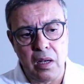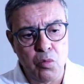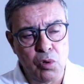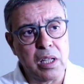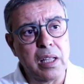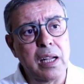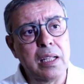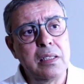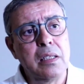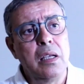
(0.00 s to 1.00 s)

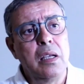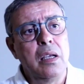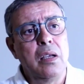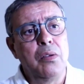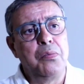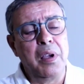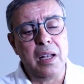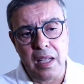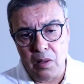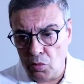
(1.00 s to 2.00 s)
المناظرات في
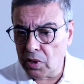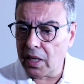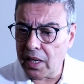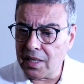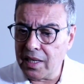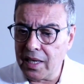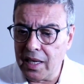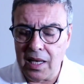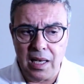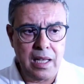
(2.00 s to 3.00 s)
حال هذه المناظرات
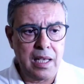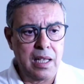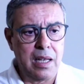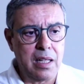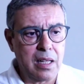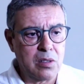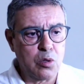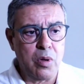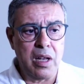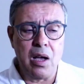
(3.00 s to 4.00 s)
اللي اللي هضرت
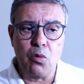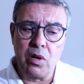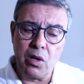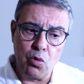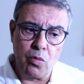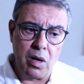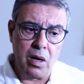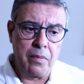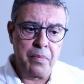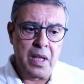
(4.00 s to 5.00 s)
لكم عليها واللي
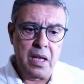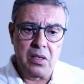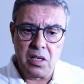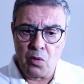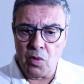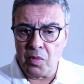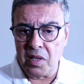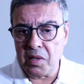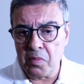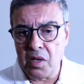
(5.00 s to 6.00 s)
هما حتى هما
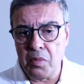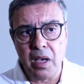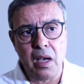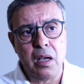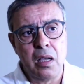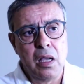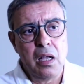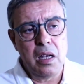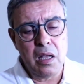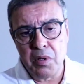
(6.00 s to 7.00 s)
مهتمين بها
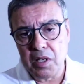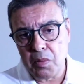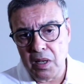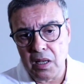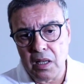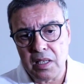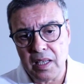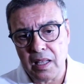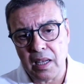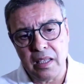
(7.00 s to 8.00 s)
لا بالنسبه
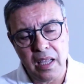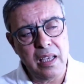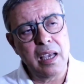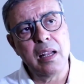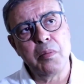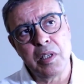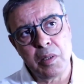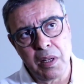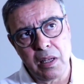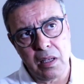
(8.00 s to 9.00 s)
للسياده الغذائيه لا
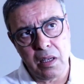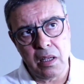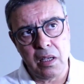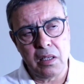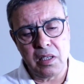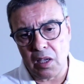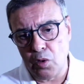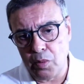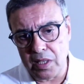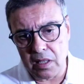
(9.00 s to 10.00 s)
بالنسبه
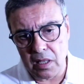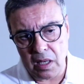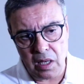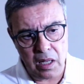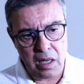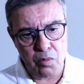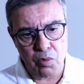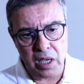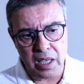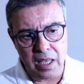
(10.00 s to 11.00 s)
للتقلبات
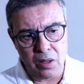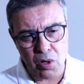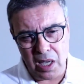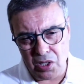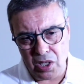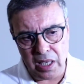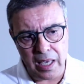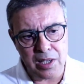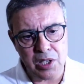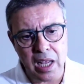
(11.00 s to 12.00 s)
المناخيه دونك هادشي
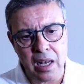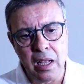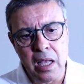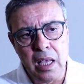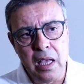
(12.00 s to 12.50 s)
كيجعل